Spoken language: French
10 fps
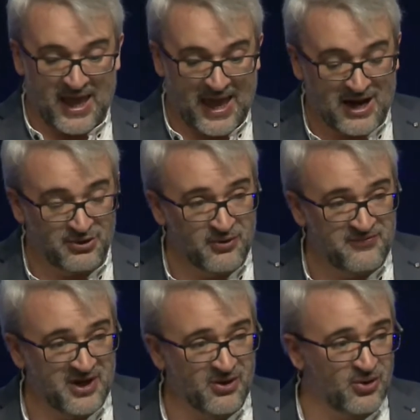Elle
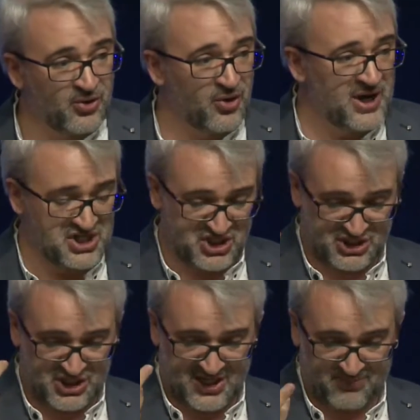devait
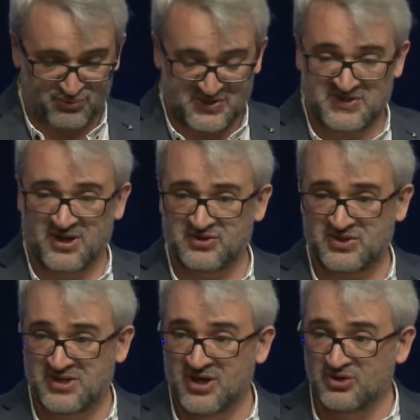relâcher la
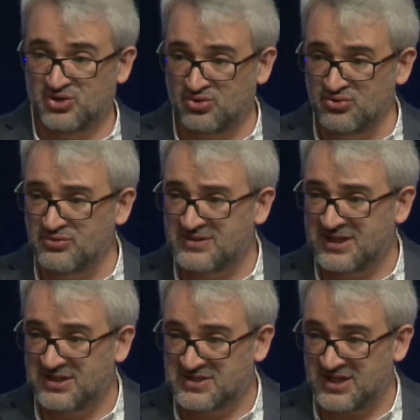puissance
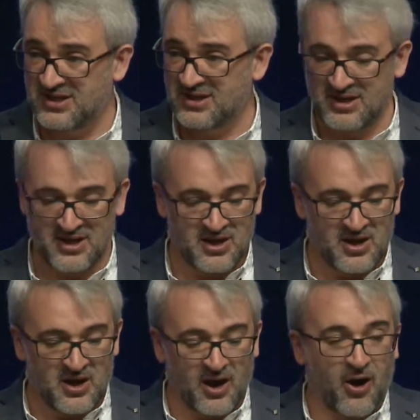sous-utilisée
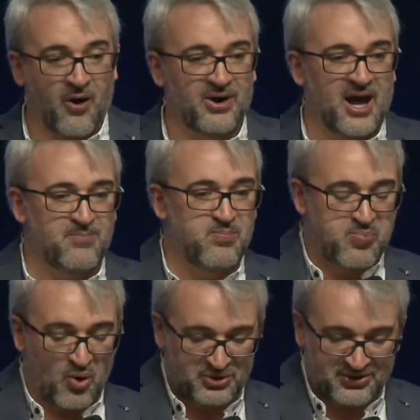en la
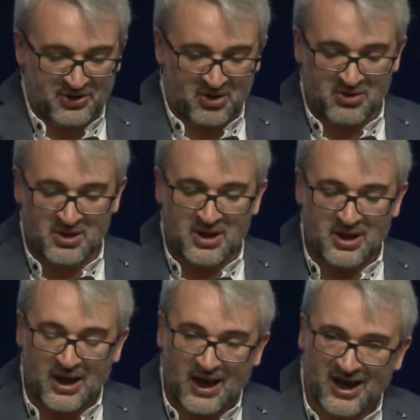portant
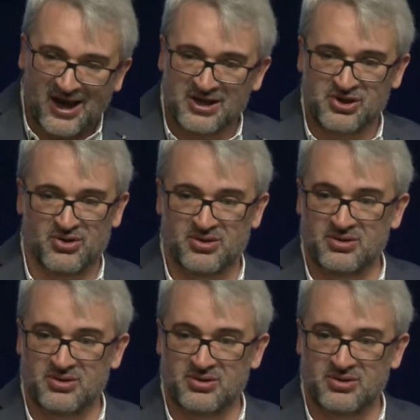ailleurs.